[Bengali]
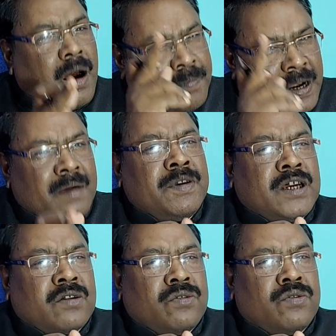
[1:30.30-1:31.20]
আপনারা
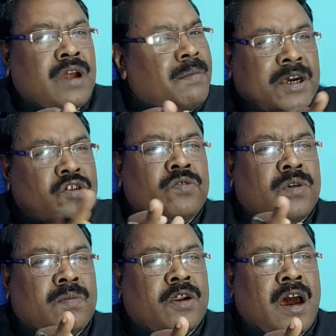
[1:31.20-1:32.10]
বিচার করুন আমি কিছু
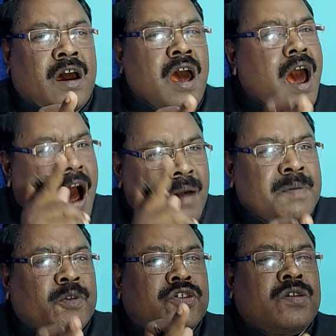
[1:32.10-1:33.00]
বলবো না
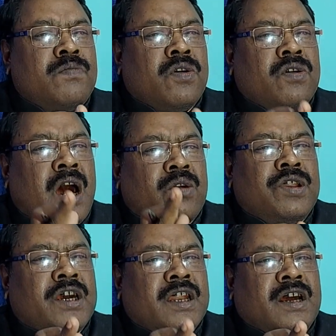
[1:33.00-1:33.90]
আমি পশ্চিমবঙ্গ
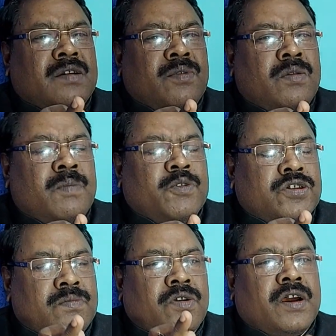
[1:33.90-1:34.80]
নাগরিকের কাছে বলবো
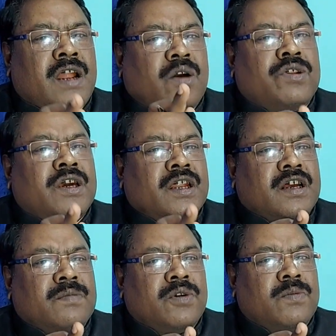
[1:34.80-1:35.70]
পশ্চিমবঙ্গের নাগরিকের
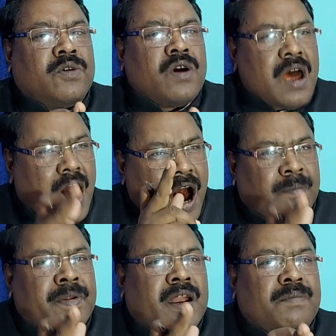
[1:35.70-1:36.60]
কাছে বলবো
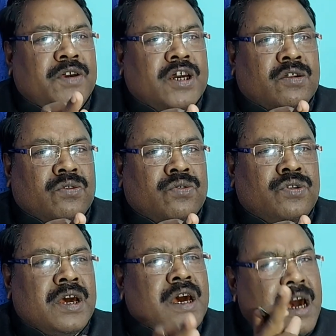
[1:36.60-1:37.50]
আপনারা বিচার করুন
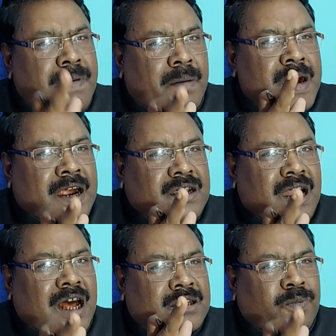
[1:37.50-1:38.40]
এভাবে একটা
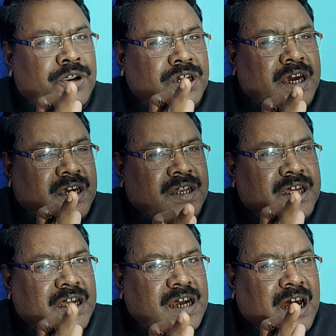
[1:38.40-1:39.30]
লাশ বডিকে কি
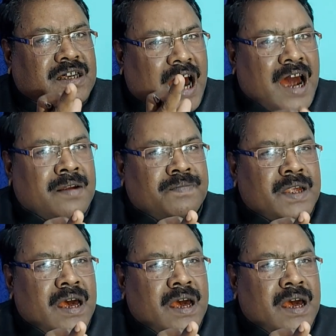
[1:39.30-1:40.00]
নিয়ে যাওয়া যায়